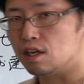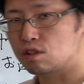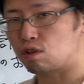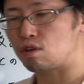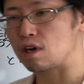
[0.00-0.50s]

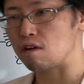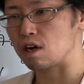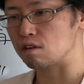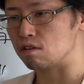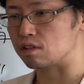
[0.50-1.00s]
外
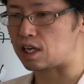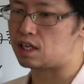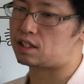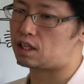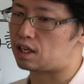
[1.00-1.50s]
側の
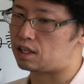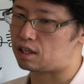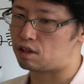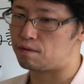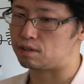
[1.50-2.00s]
再設計、
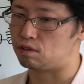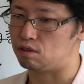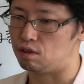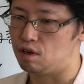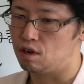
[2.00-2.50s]
例えば
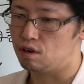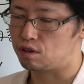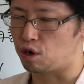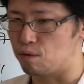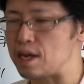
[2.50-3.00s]

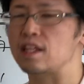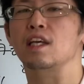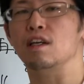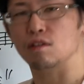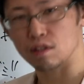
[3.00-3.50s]
表面
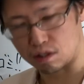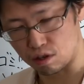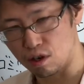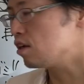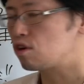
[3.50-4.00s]
的なことですよ。